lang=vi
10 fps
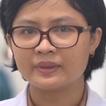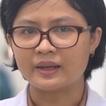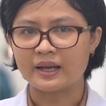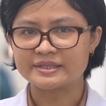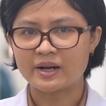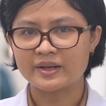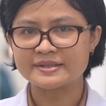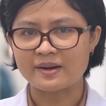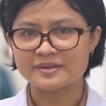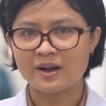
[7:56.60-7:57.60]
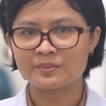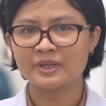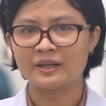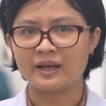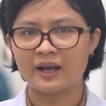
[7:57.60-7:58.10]
Thì sau khi xào
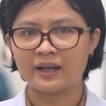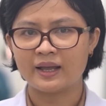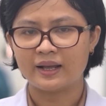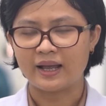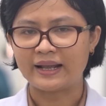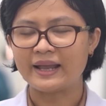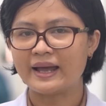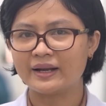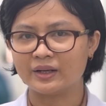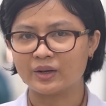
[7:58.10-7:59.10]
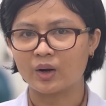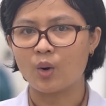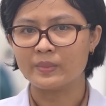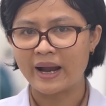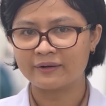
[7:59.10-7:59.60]
xong thì cả gia đình
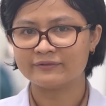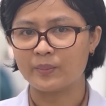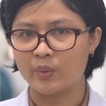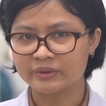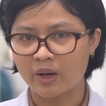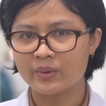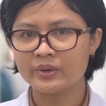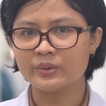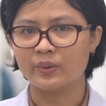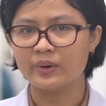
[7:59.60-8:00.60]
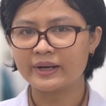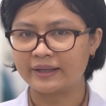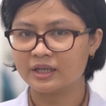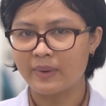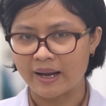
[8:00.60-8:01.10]
cùng ăn vào buổi tối của ngày thứ